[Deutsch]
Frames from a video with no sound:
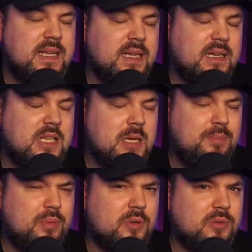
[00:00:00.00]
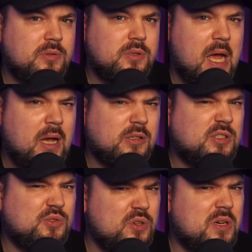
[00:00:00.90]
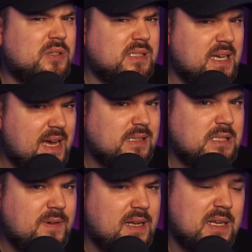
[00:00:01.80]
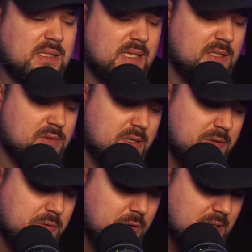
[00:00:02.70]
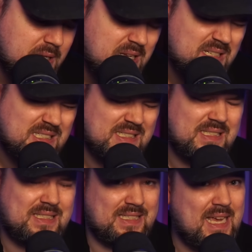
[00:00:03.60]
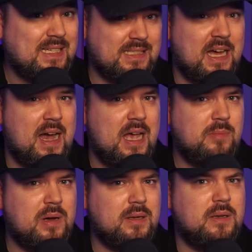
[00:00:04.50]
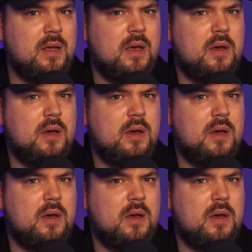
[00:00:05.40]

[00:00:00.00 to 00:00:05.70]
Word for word: den Clip und ja, es ist durchaus grenzwertig, es geht unter die Goethe-Linie. es ist sehr, sehr albern albern.